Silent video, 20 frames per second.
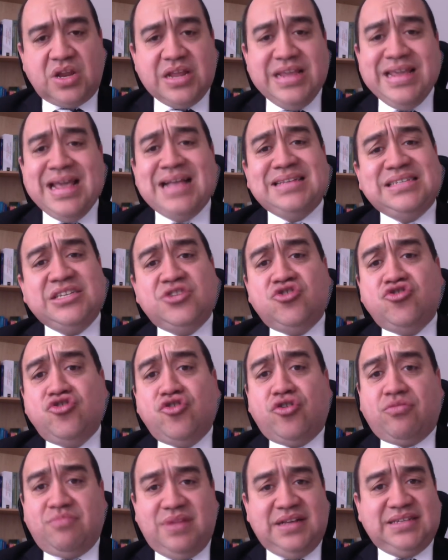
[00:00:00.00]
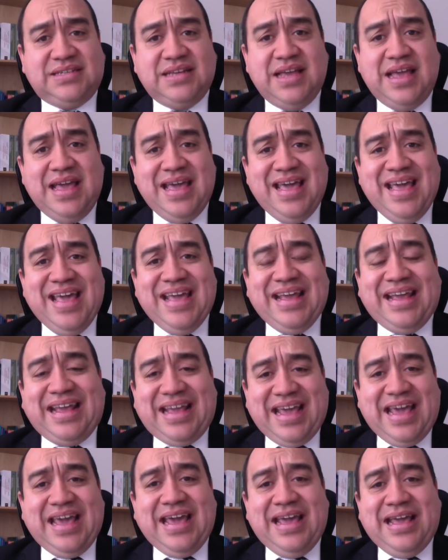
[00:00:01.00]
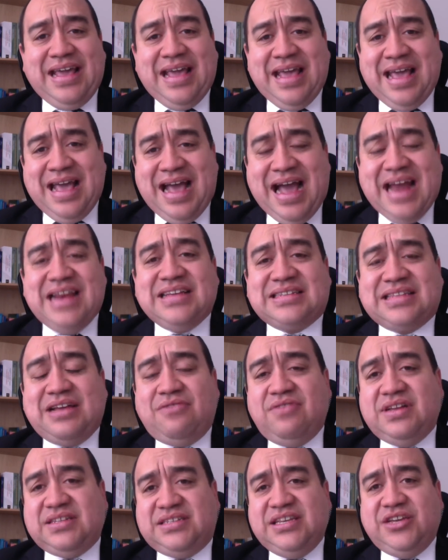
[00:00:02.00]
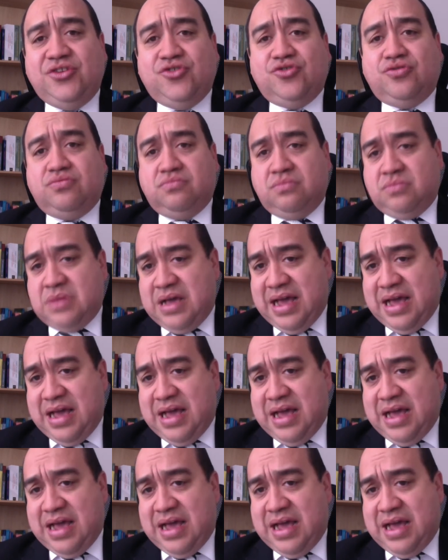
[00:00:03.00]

y han sido normas que han establecido